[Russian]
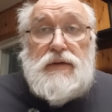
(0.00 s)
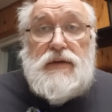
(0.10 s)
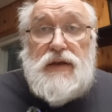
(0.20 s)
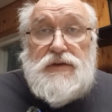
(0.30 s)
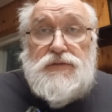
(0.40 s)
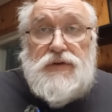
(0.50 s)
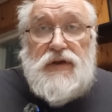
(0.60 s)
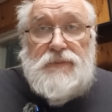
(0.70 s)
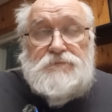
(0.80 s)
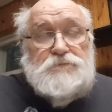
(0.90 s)

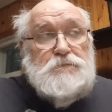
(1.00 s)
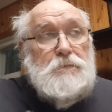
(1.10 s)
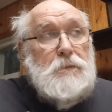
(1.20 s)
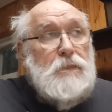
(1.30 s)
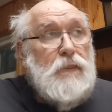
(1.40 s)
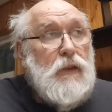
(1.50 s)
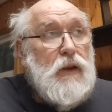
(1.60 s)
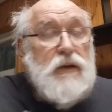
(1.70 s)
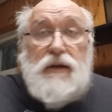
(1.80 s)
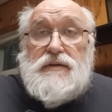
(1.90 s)
Здравствуйте.
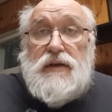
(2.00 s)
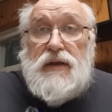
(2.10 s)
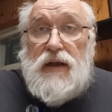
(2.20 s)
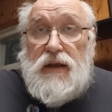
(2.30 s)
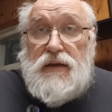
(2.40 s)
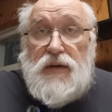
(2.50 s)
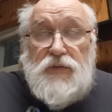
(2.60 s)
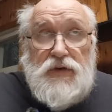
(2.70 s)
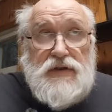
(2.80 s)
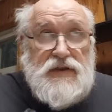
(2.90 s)
Несколько лет
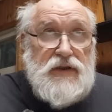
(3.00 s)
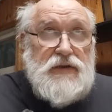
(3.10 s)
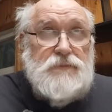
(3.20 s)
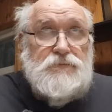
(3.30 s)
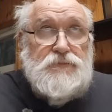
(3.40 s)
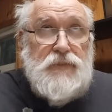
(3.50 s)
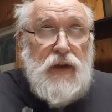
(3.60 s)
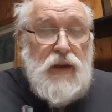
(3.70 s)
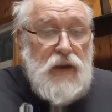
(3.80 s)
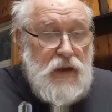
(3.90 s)
тому назад
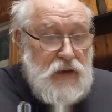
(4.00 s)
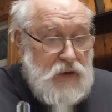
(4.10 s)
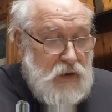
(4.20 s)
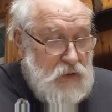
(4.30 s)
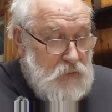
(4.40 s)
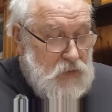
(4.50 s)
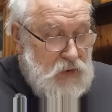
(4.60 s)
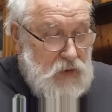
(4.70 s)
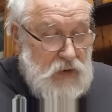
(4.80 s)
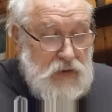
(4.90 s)
дело
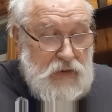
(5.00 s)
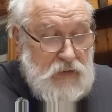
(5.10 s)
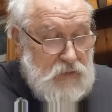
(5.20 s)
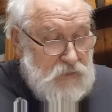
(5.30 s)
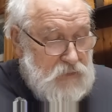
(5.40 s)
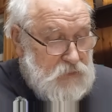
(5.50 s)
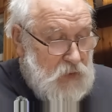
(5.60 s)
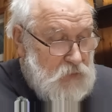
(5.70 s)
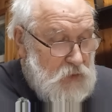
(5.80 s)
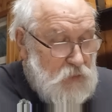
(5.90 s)
было, э,
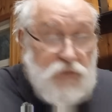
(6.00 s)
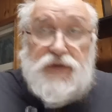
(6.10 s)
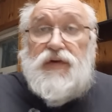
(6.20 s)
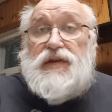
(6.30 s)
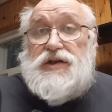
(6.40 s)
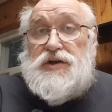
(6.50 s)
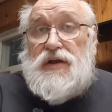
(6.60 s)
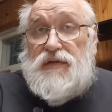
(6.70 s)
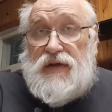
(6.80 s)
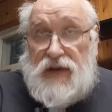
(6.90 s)
по-моему, в
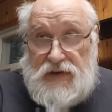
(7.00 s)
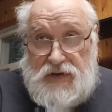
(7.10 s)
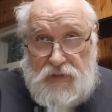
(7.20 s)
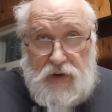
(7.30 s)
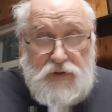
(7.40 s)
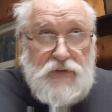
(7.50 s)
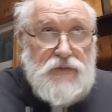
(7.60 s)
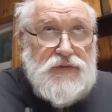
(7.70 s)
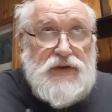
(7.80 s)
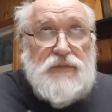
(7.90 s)
2019
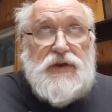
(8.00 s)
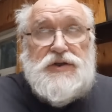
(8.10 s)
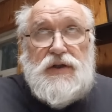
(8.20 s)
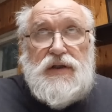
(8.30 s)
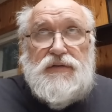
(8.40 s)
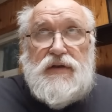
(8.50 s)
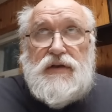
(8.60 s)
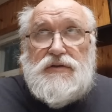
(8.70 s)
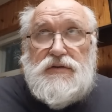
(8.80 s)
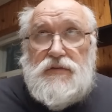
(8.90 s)
году, в самом начале
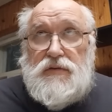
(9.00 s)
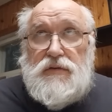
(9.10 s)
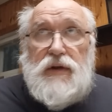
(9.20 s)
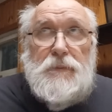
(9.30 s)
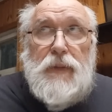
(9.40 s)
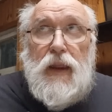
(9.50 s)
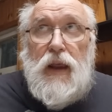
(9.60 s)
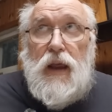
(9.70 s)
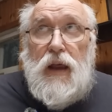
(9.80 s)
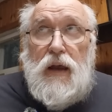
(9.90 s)
2019 года.
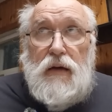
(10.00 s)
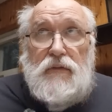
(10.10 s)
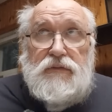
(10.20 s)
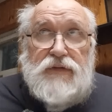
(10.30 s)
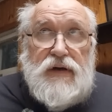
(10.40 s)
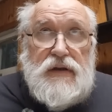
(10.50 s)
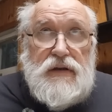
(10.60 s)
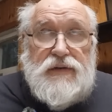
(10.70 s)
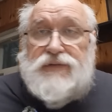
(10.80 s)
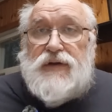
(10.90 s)
В
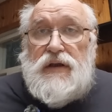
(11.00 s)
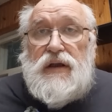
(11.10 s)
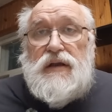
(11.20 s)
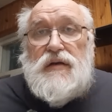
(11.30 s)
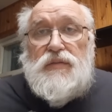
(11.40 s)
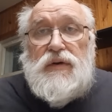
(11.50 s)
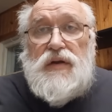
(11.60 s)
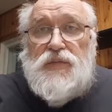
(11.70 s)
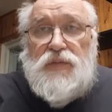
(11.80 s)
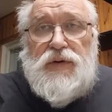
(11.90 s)
интернете был
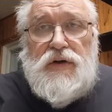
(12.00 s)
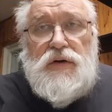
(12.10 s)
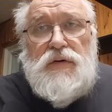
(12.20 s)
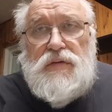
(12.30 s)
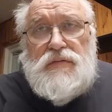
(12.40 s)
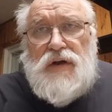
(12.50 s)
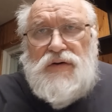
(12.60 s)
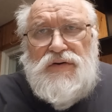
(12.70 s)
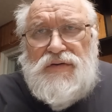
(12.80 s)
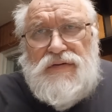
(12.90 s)
опубликован
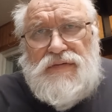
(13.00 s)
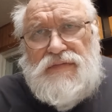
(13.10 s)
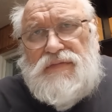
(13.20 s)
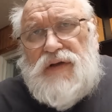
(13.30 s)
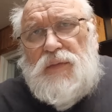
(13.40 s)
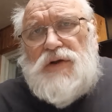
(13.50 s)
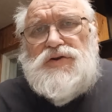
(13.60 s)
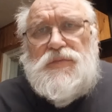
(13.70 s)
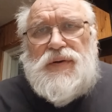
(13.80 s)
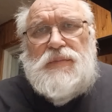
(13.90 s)
такой
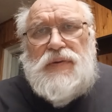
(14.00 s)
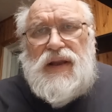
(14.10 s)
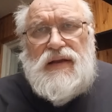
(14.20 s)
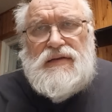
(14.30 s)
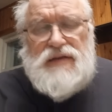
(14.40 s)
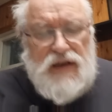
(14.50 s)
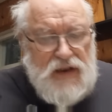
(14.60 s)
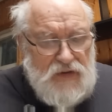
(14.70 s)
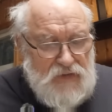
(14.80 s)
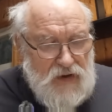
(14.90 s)
небольшой припринт
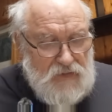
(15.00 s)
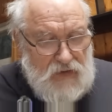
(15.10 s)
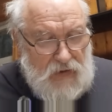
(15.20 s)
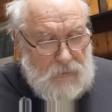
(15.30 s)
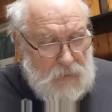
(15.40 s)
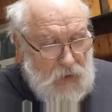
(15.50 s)
заархивированный.